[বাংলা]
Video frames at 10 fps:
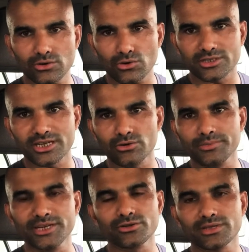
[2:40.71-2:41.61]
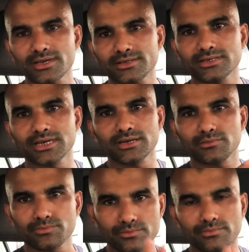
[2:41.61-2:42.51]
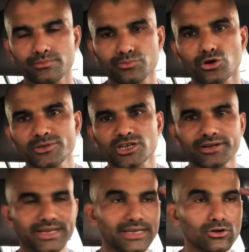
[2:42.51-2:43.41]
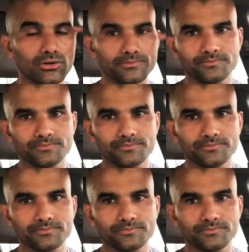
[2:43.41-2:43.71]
করছেন ওই ভিডিওতে যে পুরো বিষয়টা কীরকম